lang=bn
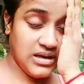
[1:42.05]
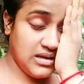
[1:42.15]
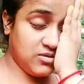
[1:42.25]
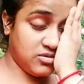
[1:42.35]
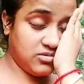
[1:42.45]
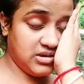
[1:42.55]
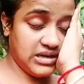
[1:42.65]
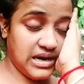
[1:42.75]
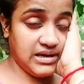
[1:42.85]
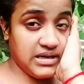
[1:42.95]
এই করে করে
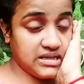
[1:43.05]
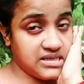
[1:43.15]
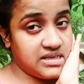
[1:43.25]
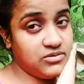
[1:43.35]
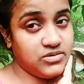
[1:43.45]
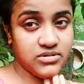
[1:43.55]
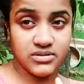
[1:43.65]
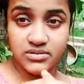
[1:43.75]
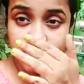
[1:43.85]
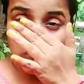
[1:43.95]
ঠান্ডা লাগছে জানো তো
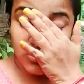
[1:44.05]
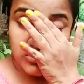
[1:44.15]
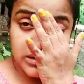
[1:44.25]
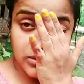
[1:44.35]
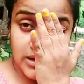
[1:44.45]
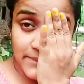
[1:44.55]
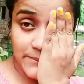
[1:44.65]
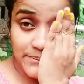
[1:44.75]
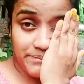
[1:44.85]
মুখটা ধুলাম